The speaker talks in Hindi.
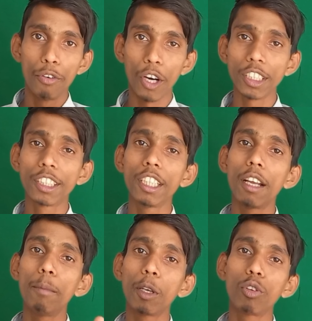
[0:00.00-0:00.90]
फर्स्ट
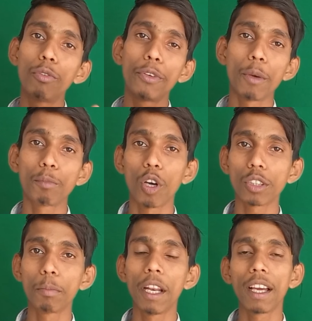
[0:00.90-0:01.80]
ईयर बिल्कुल फ्री ऑफ
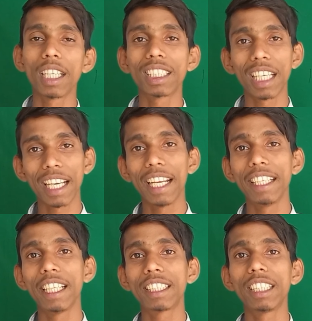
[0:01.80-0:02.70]
कॉस्ट मिलेगा
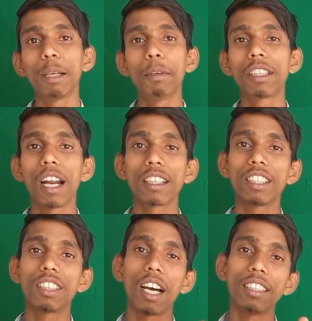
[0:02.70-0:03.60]
सेकेंड ईयर से डेबिट कार्ड
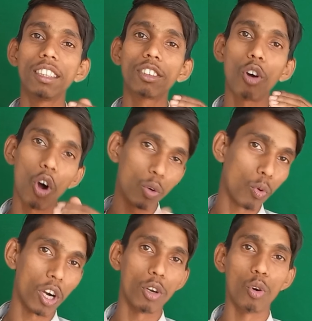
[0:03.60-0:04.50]
का चार्जेस
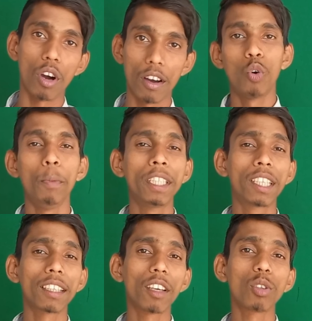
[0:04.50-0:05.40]
ऑनवर्ड होगा
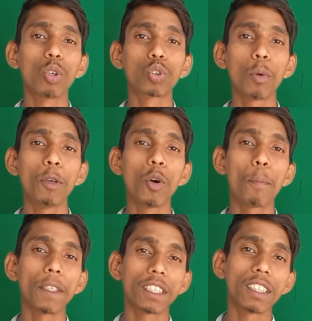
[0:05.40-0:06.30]
उम्मीद करता हूँ दोस्तों वीडियो
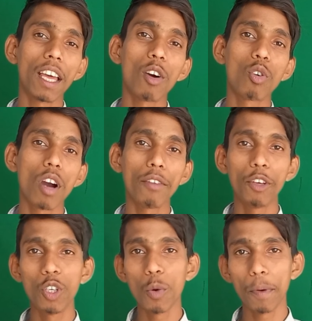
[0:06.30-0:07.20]
पसंद आया होगा
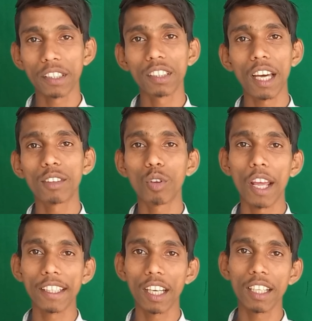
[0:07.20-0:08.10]
वीडियो पसंद आया तो
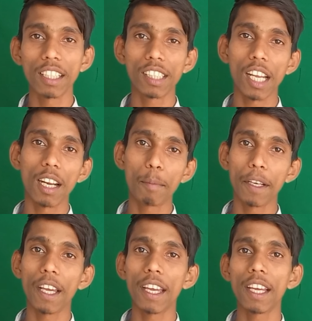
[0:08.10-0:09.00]
लाइक करिए चैनल
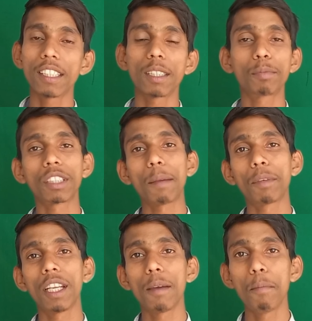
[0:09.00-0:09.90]
पे नए हैं
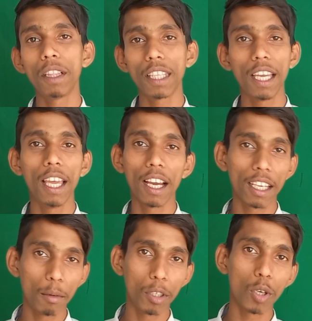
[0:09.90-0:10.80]
सब्सक्राइब करिए मिलते हैं
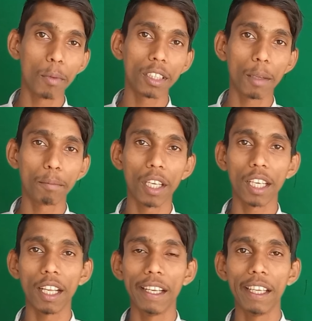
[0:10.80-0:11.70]
अगले वीडियो में तब
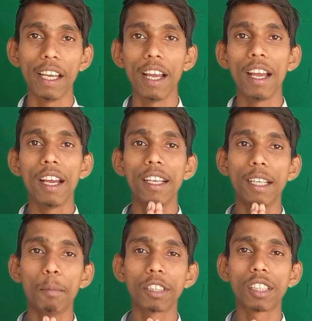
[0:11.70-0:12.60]
तक के लिए
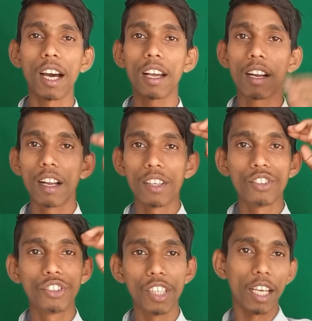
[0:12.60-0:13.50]
नमस्कार
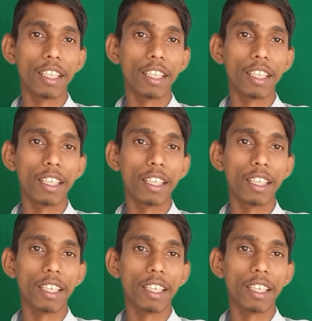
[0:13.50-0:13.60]
जय